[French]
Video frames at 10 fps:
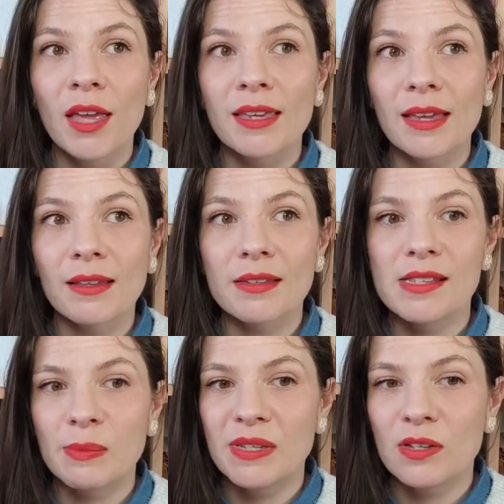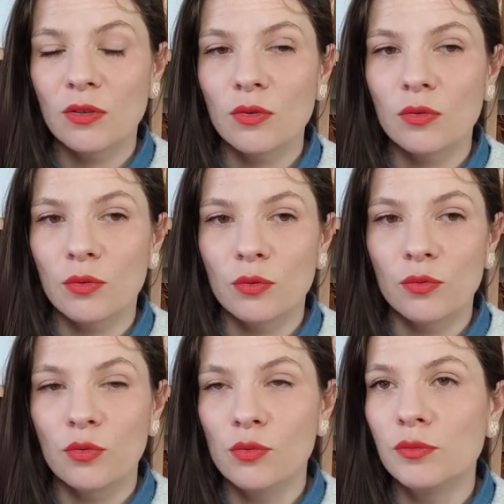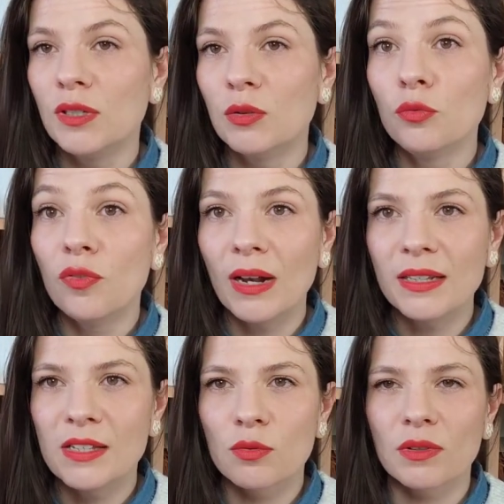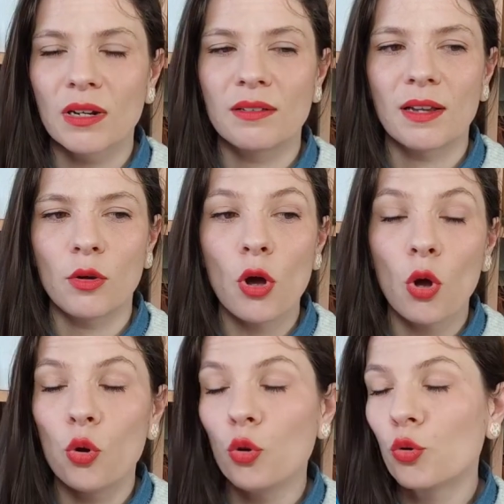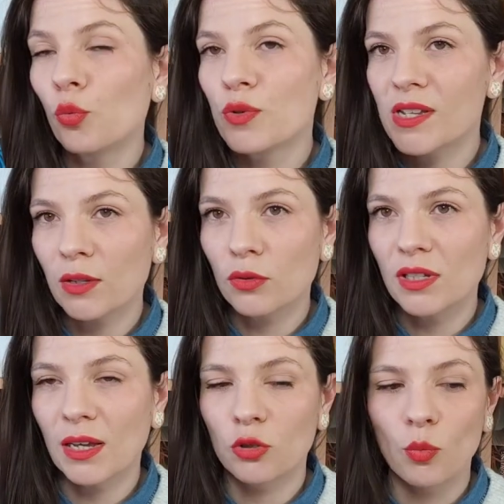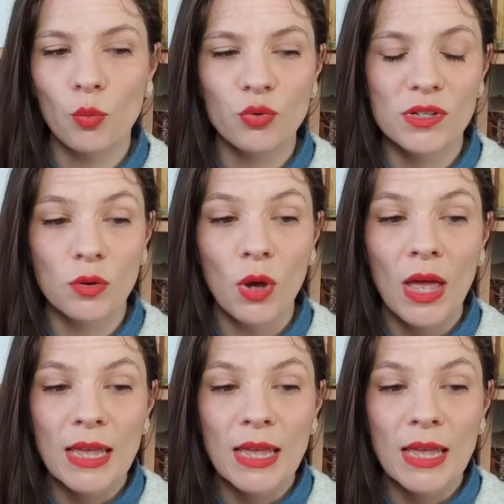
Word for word: qu'un des épisodes euh, de, des nouvelles qui sont à l'intérieur le concerne directement, puisque